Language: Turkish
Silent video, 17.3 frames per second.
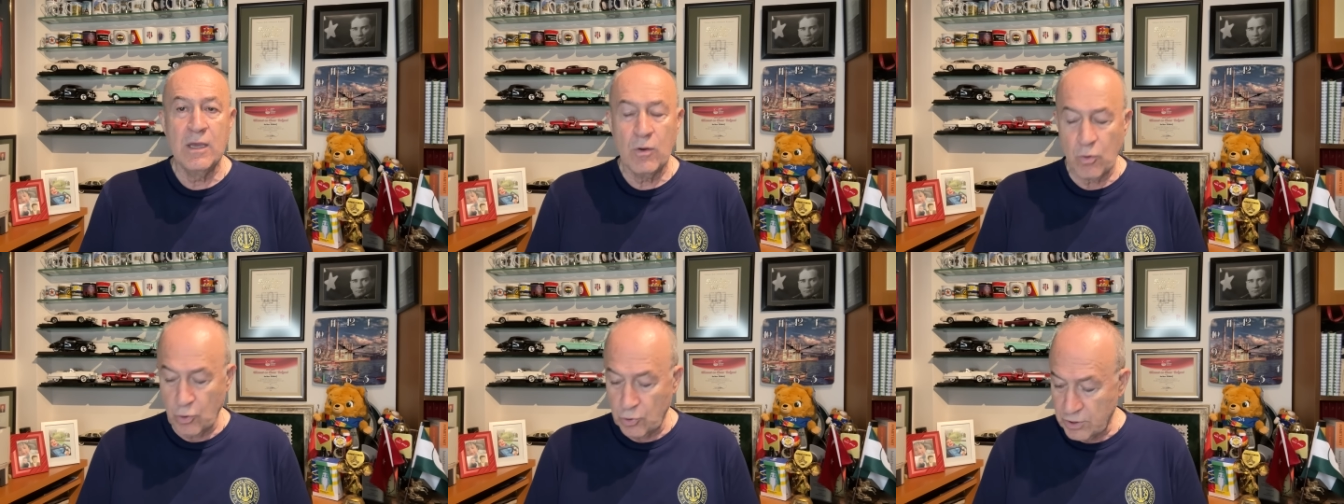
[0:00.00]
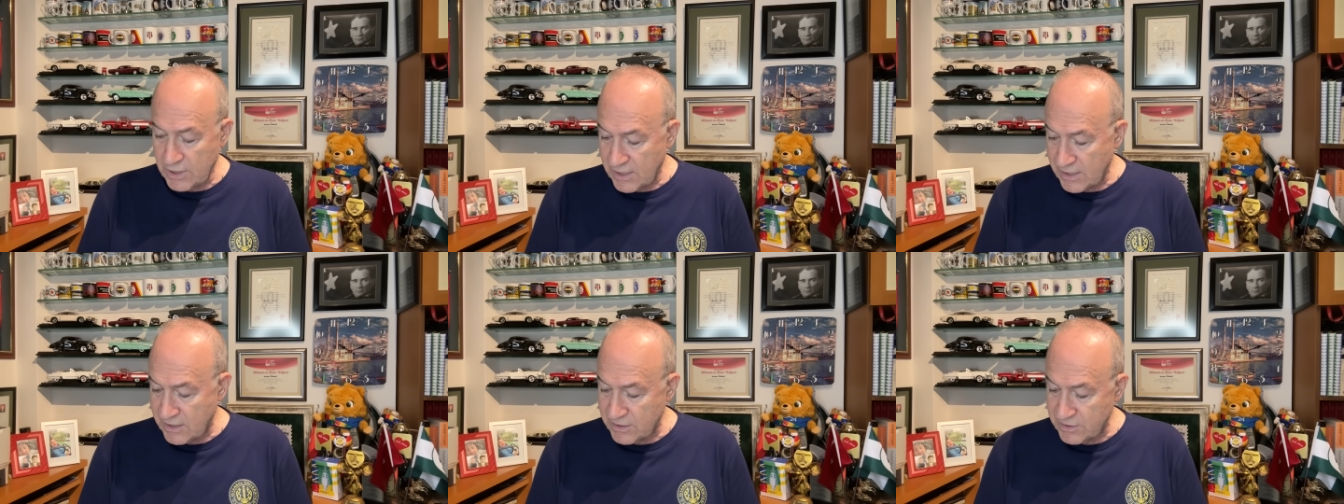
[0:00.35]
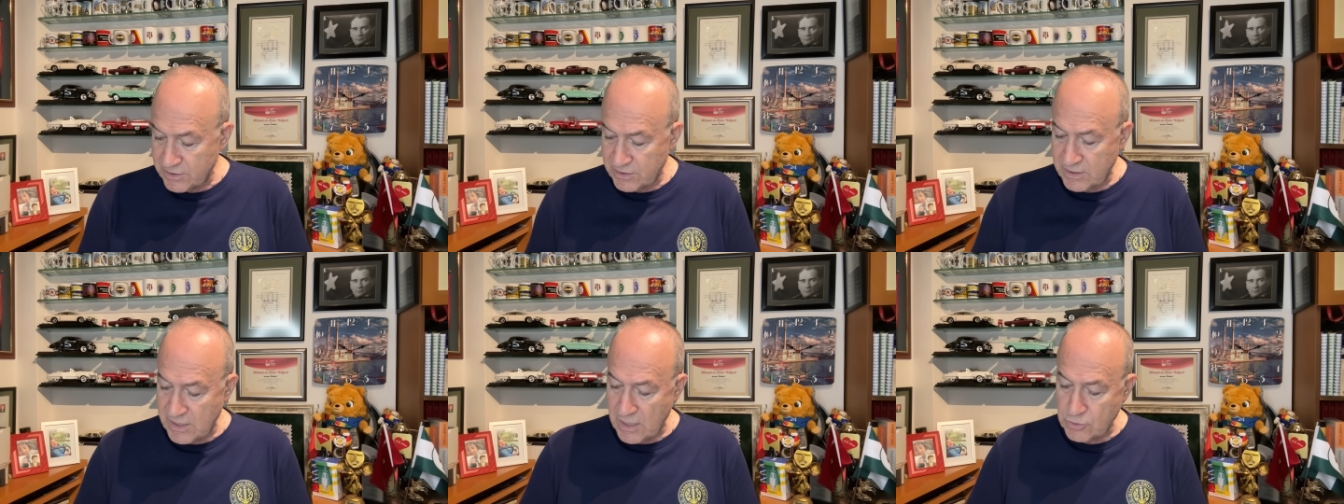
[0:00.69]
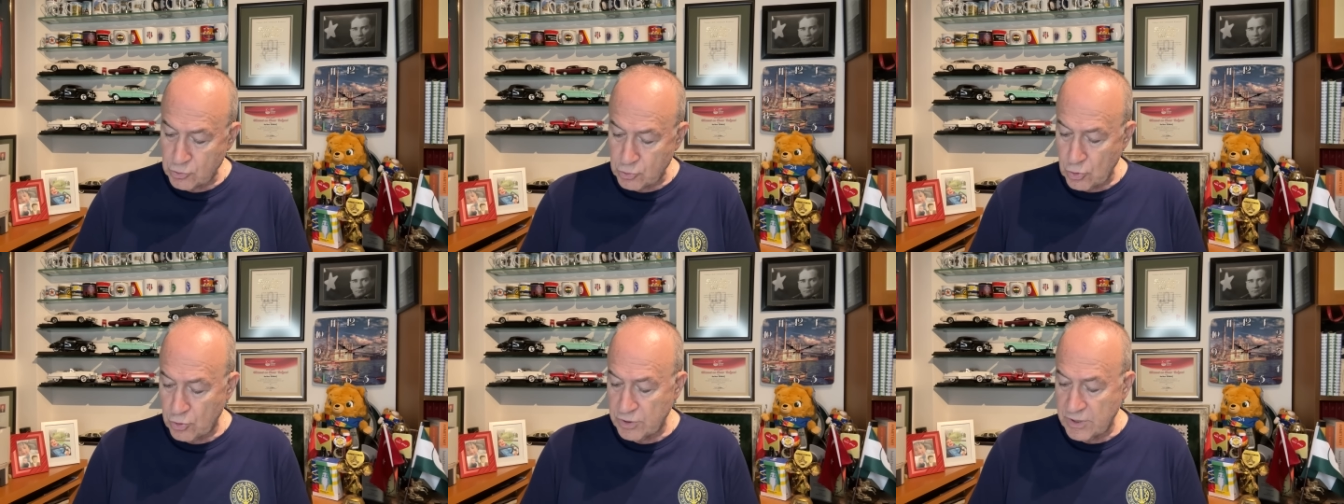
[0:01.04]
oyuna girdikten
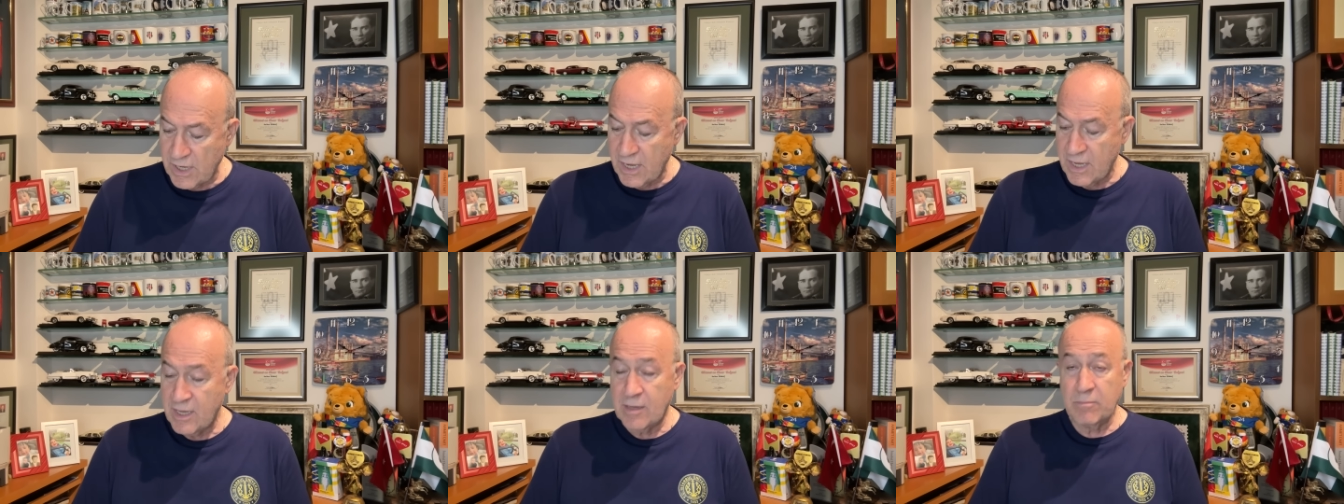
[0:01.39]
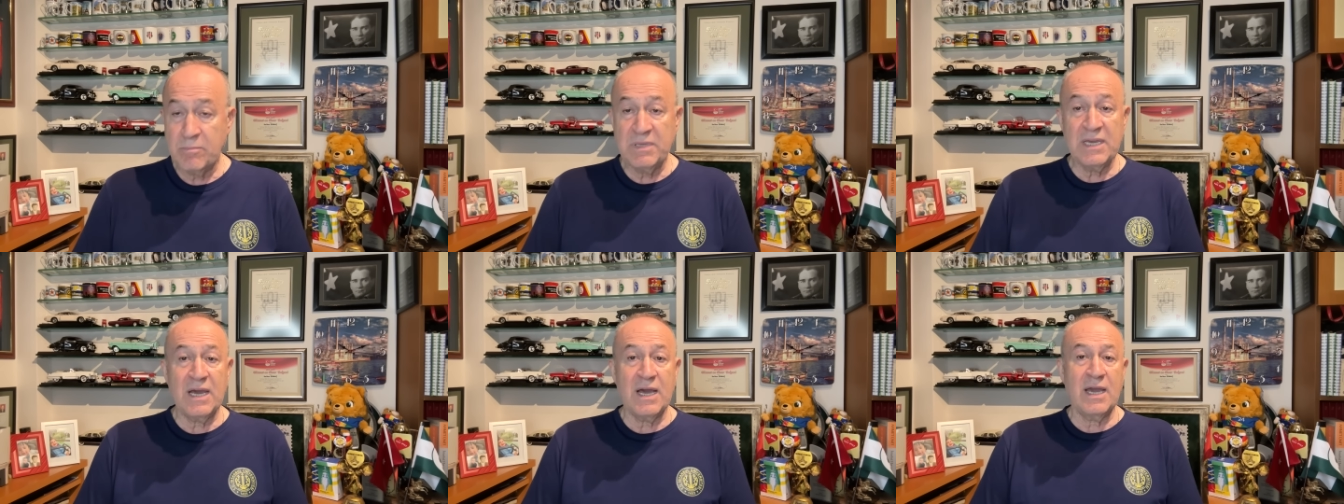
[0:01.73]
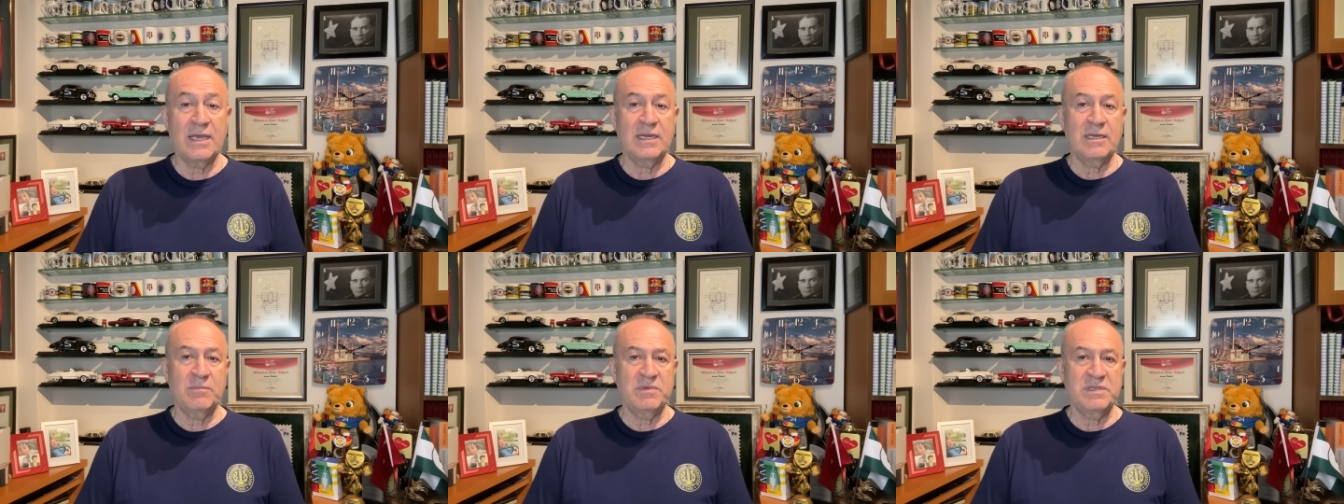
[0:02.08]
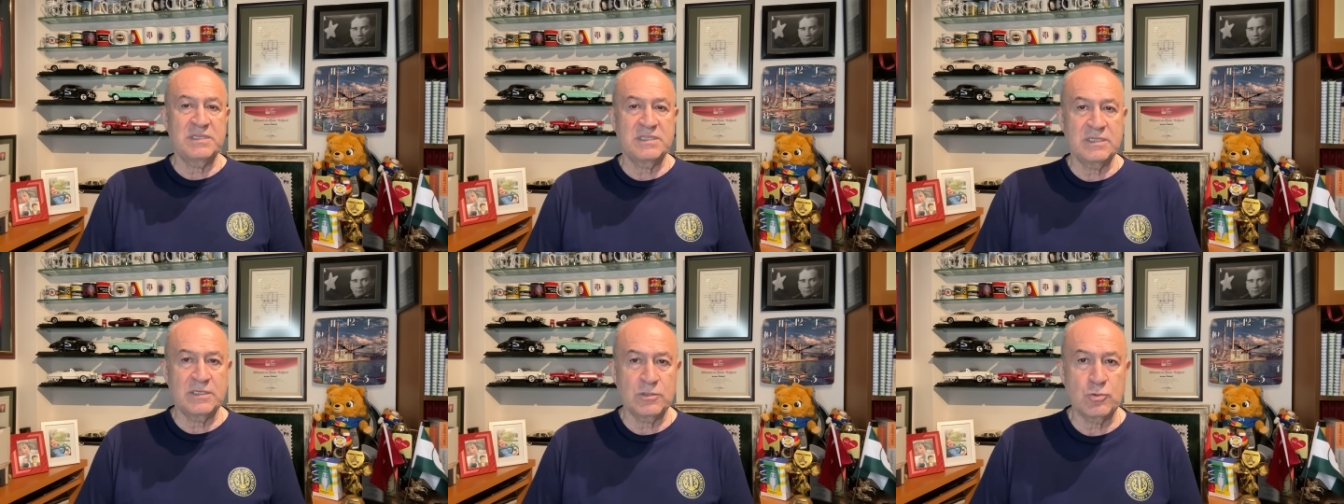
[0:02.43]
sonra bir hayli
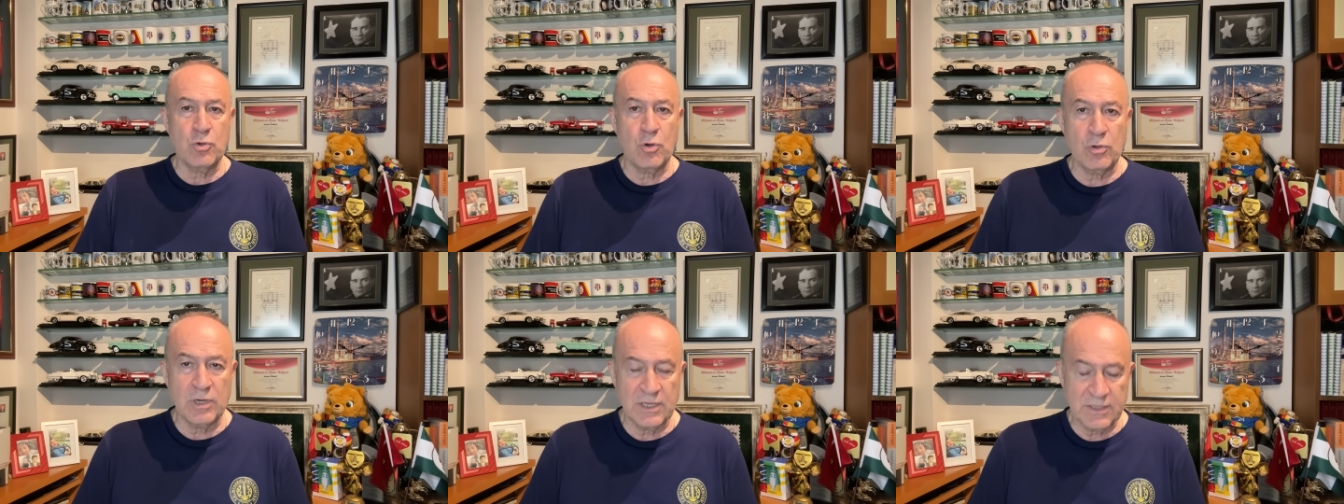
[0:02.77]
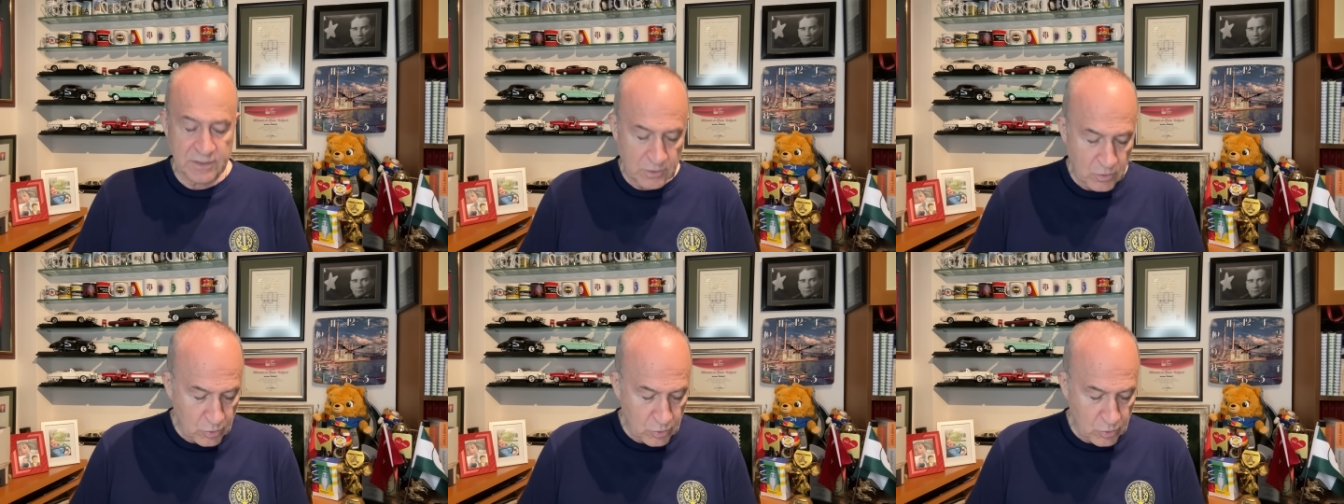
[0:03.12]
bizi zorladı.